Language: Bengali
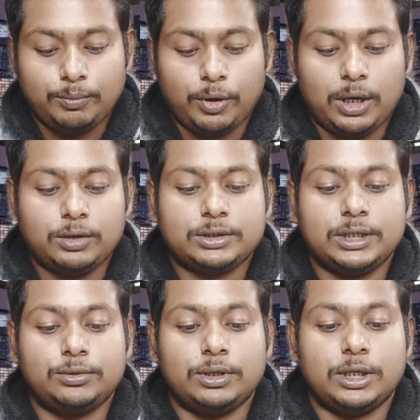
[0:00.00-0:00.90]
বলা হচ্ছে
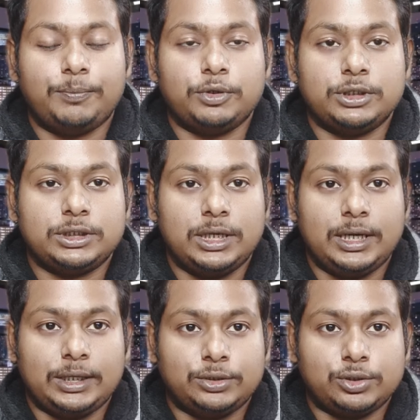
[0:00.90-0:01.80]
দু সালে
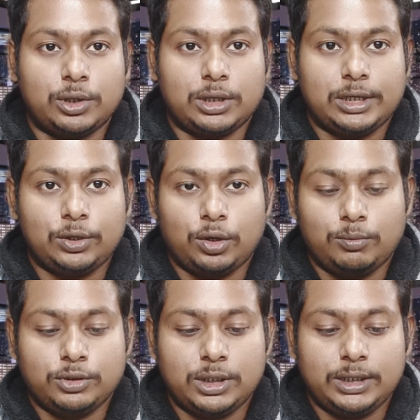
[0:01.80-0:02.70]
রাজ্য সরকারি
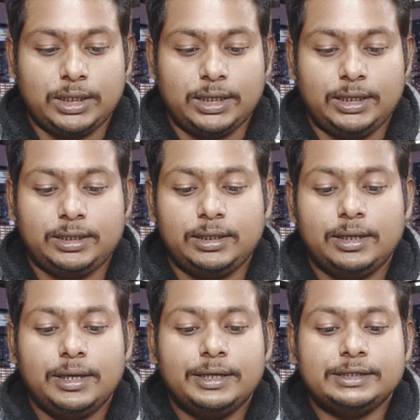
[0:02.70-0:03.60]
কর্মচারীরা
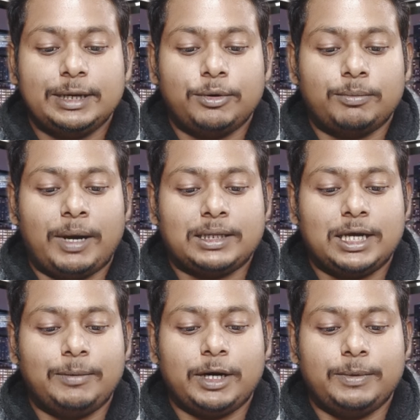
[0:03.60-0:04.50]
যেমন
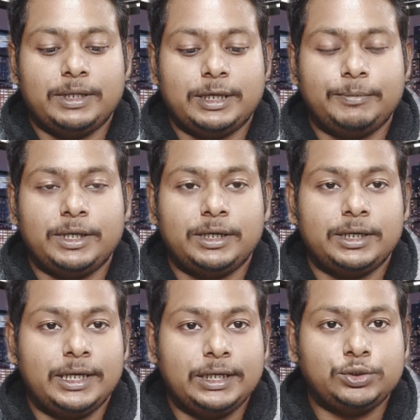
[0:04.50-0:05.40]
ভাতা বাড়বে
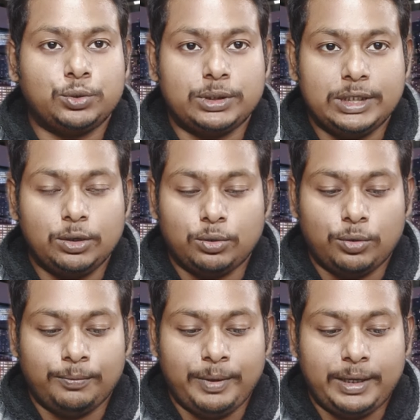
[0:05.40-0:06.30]
তেমনি ছুটিও
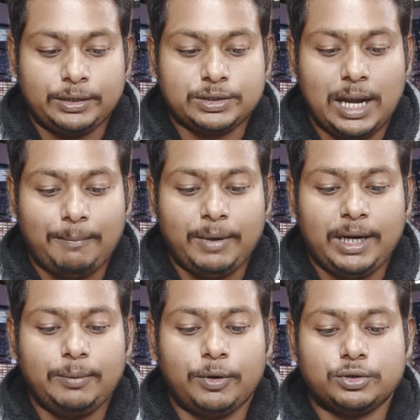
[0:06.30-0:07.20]
কমবে
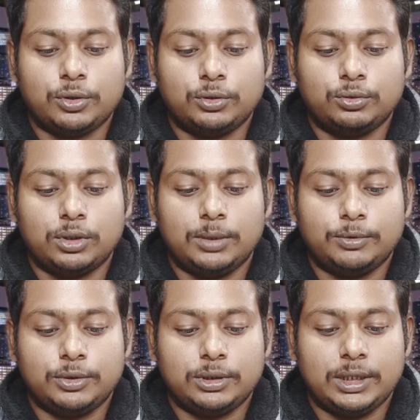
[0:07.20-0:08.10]
সামনের বছর
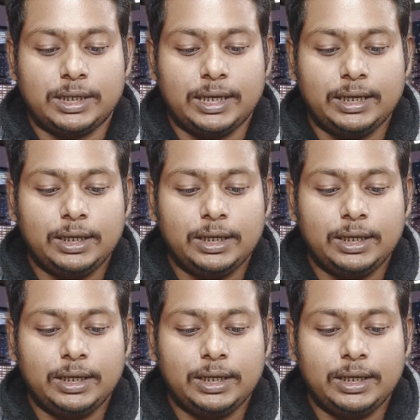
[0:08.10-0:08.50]
দুর্গাপুজো থেকে